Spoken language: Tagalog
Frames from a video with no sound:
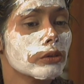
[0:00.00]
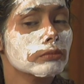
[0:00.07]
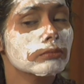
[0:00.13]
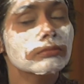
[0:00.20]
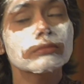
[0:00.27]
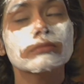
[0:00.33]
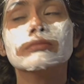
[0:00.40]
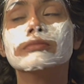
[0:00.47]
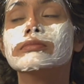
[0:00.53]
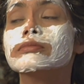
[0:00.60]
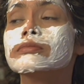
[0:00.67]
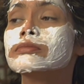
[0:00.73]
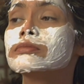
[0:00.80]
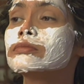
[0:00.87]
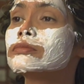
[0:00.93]
hindi
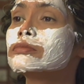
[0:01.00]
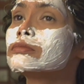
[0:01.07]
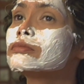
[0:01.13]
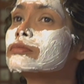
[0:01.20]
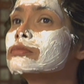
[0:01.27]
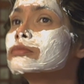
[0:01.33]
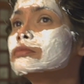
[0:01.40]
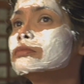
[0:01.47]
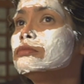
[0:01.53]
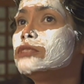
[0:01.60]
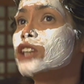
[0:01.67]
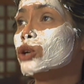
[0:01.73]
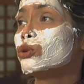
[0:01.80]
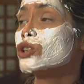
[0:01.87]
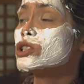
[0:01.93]
hmm, di
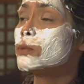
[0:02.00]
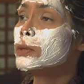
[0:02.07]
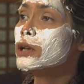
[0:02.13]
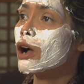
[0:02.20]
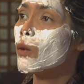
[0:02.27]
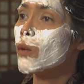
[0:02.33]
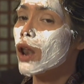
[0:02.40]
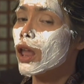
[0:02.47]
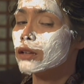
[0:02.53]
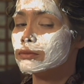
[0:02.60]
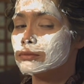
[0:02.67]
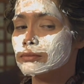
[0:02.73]
ko na siya pinakawalan.